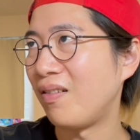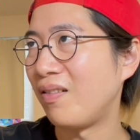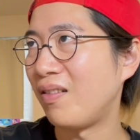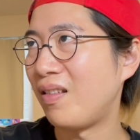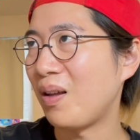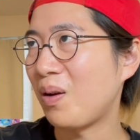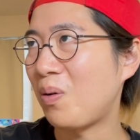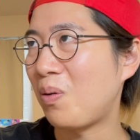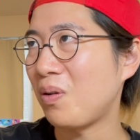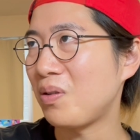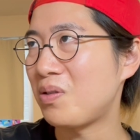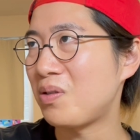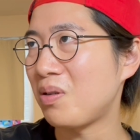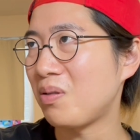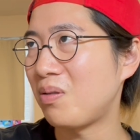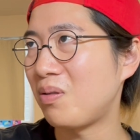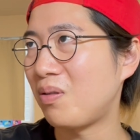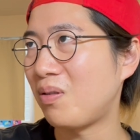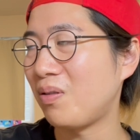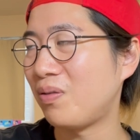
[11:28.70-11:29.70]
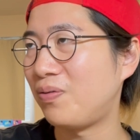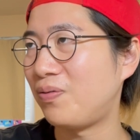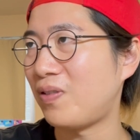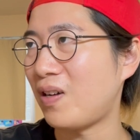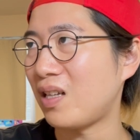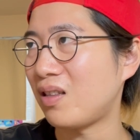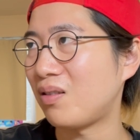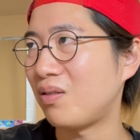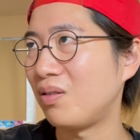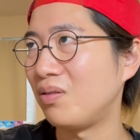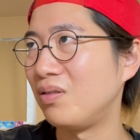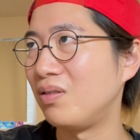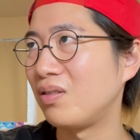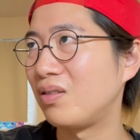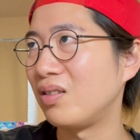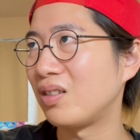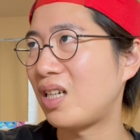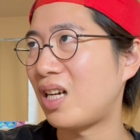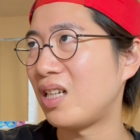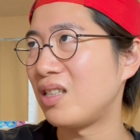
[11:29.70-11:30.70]
で、これちょっとふわっと抜
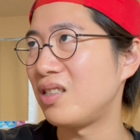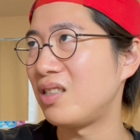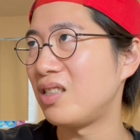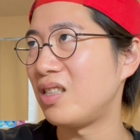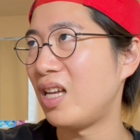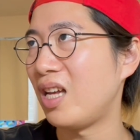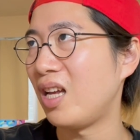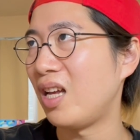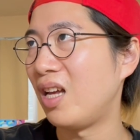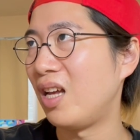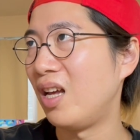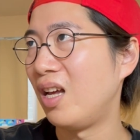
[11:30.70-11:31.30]
く感じね。